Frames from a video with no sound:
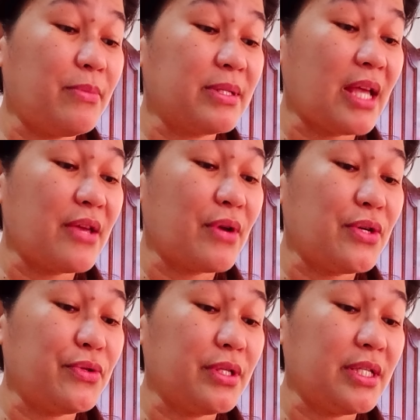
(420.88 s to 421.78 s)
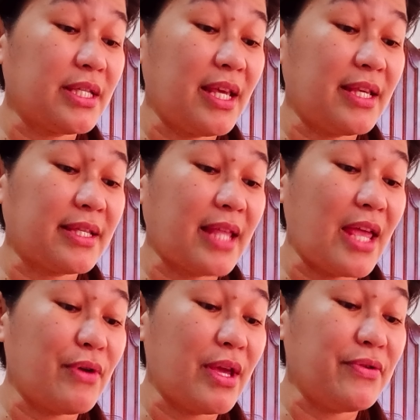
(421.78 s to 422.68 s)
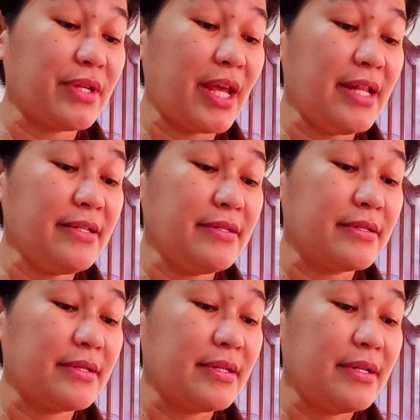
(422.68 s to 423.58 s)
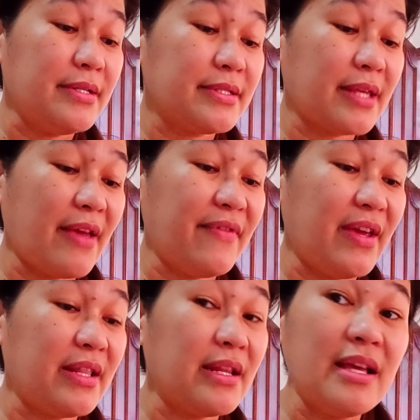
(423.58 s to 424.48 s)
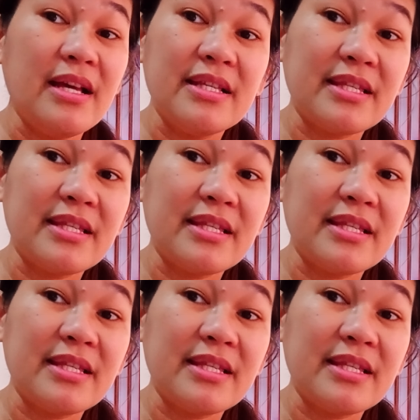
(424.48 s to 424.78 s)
Ano ba tayo ngayon? 6 tayo ngayon, Ken? 7.